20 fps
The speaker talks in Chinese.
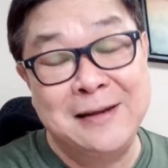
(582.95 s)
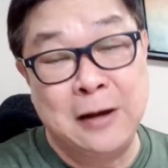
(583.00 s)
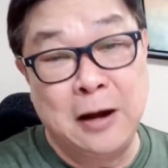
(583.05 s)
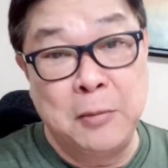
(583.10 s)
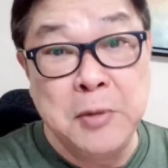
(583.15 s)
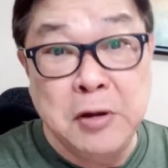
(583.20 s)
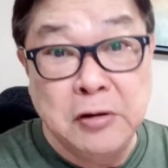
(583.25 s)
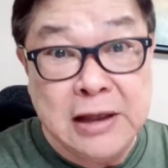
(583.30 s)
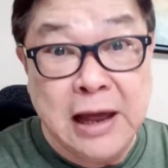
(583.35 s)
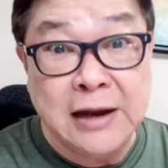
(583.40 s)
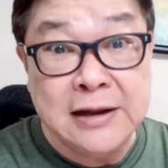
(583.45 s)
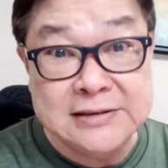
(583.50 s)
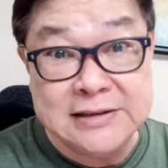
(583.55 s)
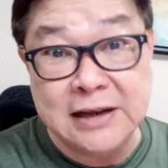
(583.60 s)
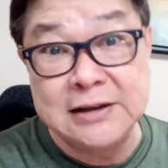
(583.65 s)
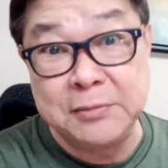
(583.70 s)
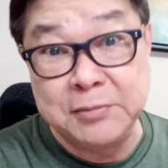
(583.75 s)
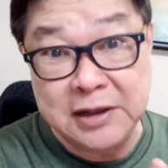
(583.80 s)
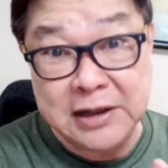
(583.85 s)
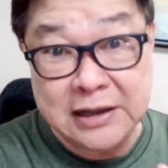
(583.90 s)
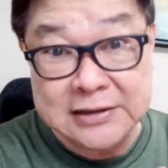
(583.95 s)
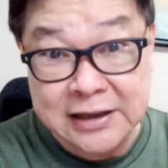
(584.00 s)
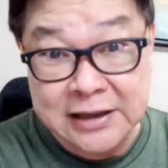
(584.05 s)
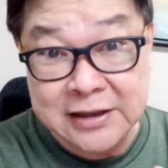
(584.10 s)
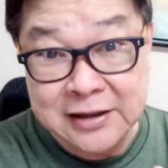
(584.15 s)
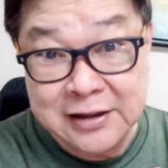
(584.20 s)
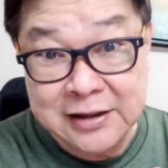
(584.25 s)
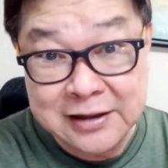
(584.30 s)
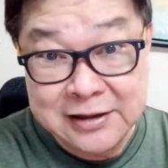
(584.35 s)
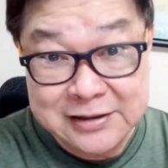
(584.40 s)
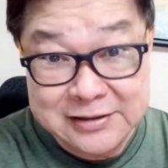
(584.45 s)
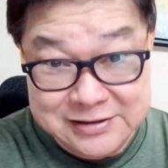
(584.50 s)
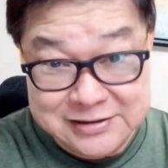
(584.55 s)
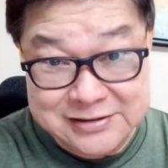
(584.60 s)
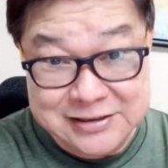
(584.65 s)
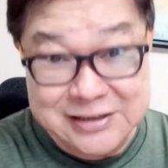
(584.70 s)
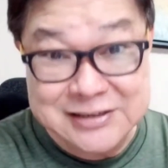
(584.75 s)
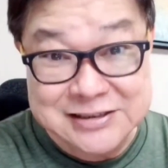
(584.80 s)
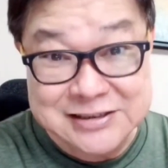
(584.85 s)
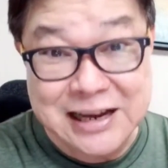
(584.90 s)
没有压力，唱的比刚才，
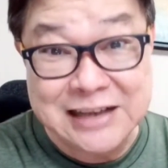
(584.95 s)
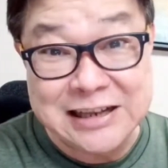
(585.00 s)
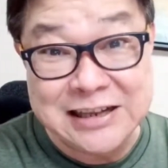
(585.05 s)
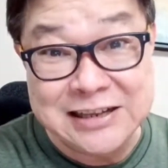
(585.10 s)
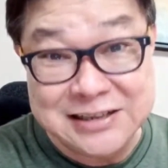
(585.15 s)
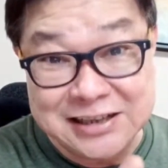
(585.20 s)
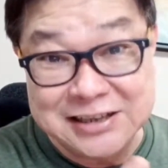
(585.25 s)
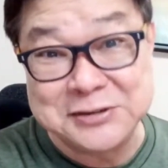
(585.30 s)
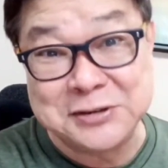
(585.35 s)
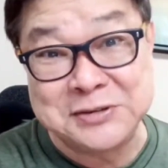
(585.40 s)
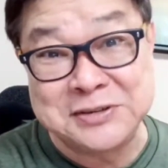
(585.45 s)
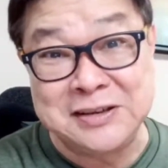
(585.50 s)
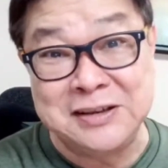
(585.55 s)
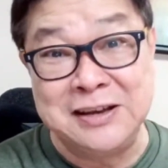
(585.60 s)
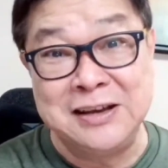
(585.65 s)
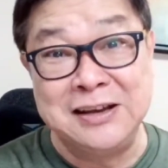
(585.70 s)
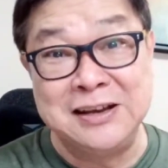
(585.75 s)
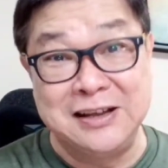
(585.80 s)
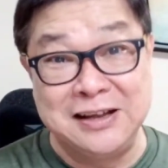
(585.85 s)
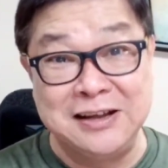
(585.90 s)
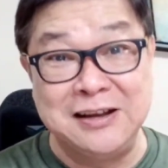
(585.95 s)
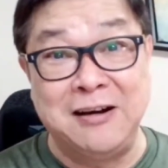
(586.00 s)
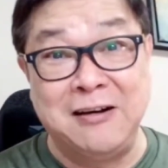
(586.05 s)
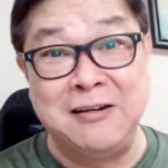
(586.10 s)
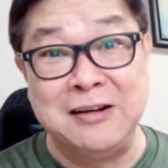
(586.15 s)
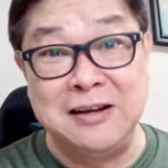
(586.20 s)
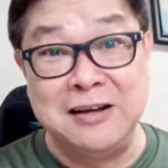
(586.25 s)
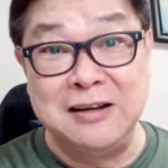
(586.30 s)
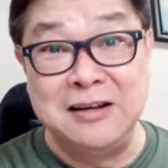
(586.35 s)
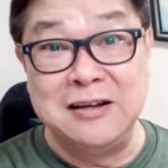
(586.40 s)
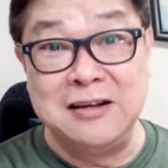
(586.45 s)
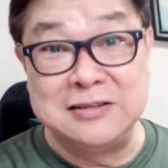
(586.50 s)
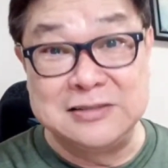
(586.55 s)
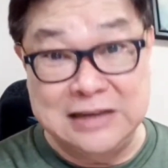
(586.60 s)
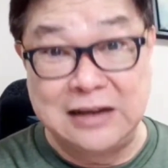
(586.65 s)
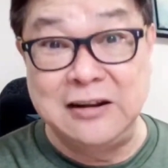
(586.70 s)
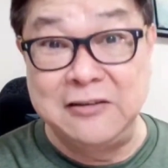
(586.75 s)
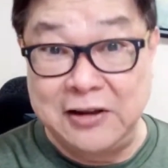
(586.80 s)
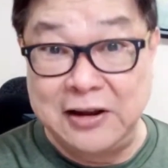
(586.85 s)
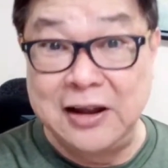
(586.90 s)
这个是刚才的第一首歌，哦，
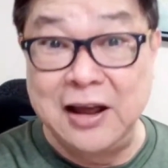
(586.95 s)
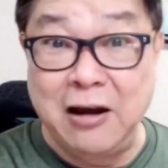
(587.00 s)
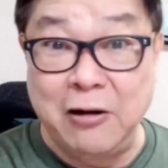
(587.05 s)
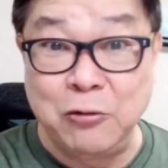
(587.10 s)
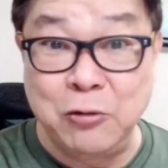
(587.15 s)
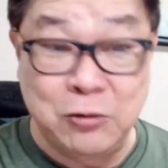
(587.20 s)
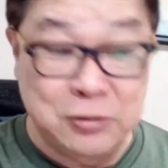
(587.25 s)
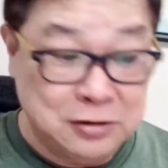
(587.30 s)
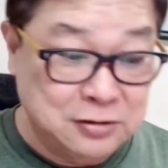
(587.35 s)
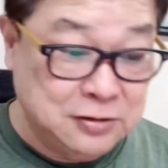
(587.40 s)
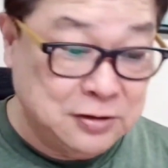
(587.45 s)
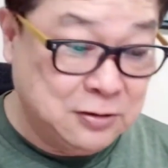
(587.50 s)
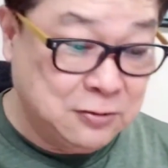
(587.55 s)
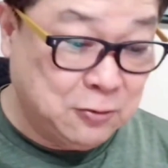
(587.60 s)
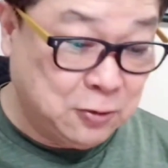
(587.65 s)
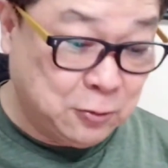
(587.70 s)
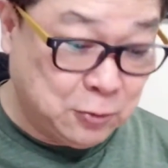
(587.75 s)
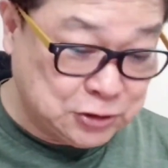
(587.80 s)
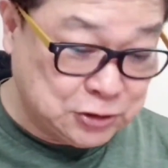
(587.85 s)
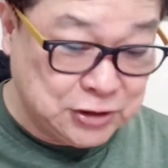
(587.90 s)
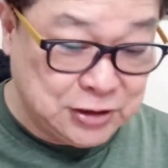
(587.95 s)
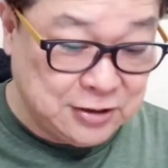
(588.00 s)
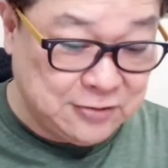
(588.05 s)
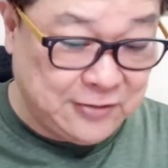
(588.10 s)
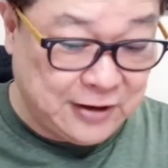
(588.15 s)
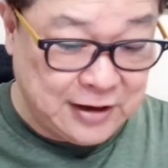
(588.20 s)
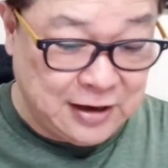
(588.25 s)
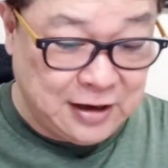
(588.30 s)
唱的反而好过。我我觉得反